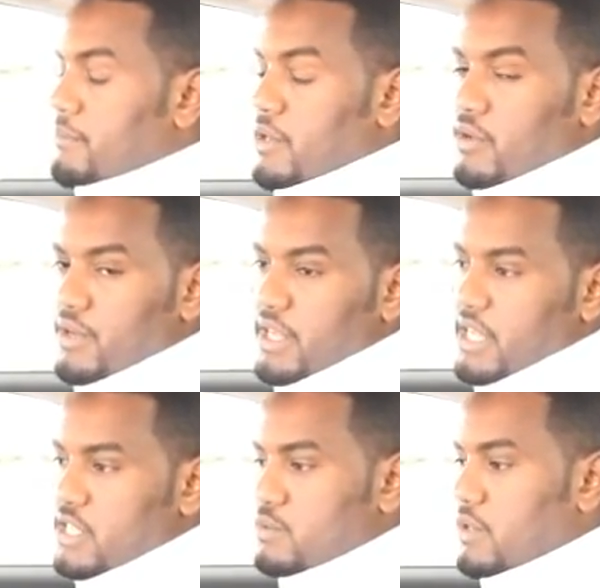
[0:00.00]

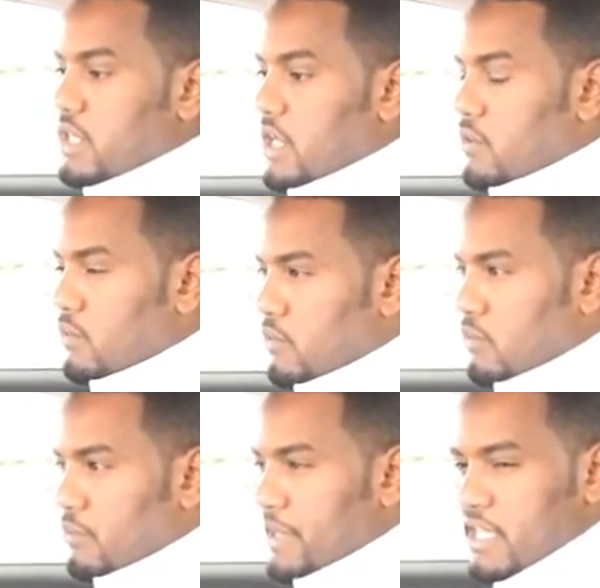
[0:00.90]
بلونين أسود
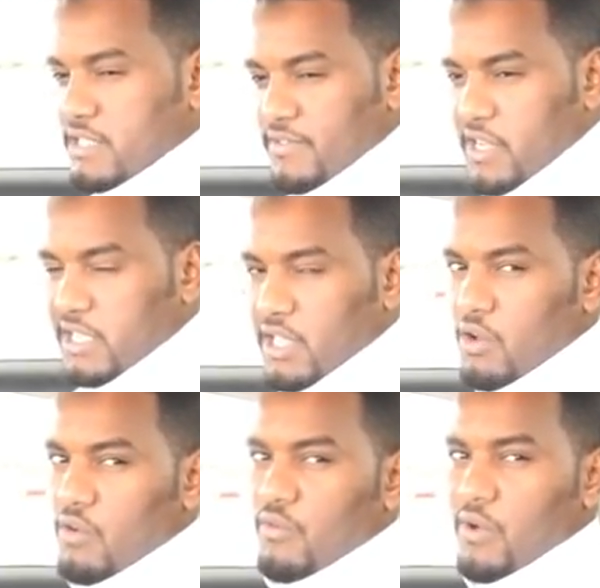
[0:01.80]
أو بيج فاتح
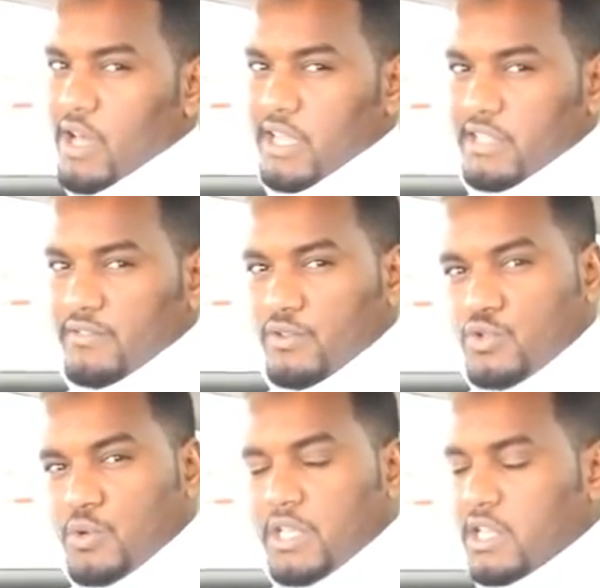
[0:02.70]
أوف وايد فيه
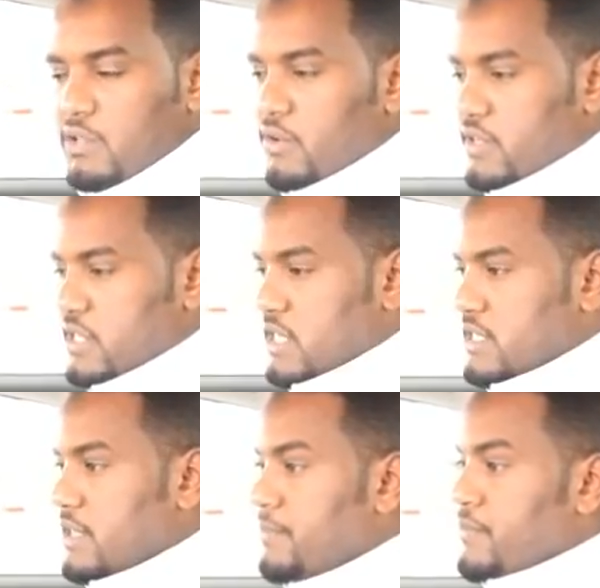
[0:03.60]
شوية لون
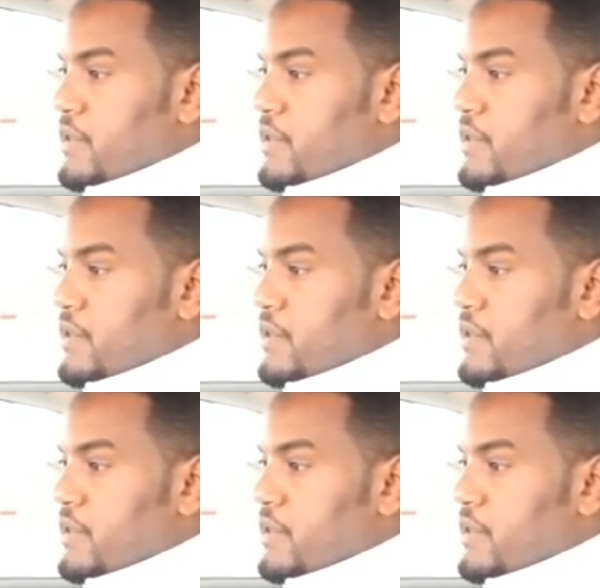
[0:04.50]
رصاصي